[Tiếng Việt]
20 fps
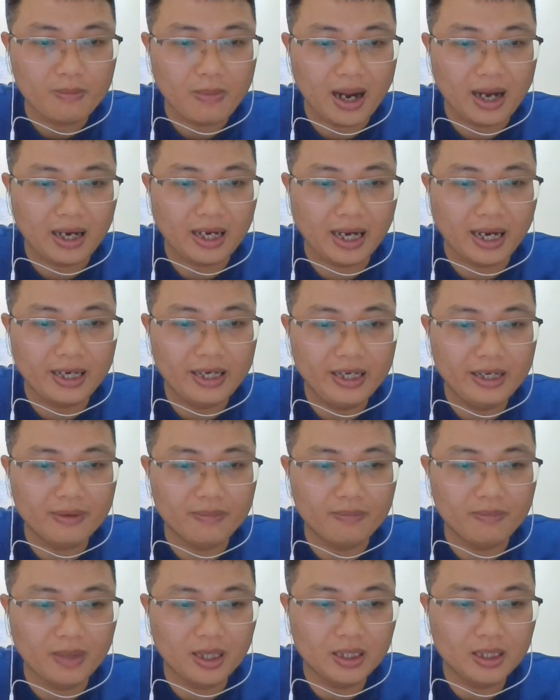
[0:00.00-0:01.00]
mà cái
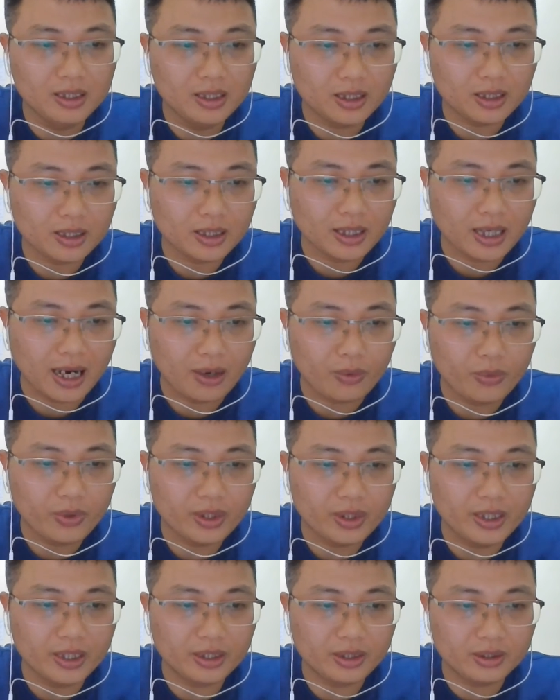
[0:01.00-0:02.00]
điểm mất nước đã
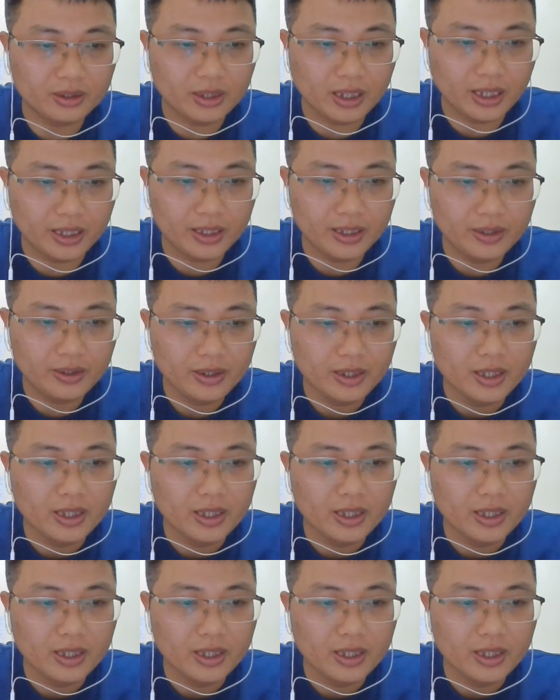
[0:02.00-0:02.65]
quyết định từ đấy.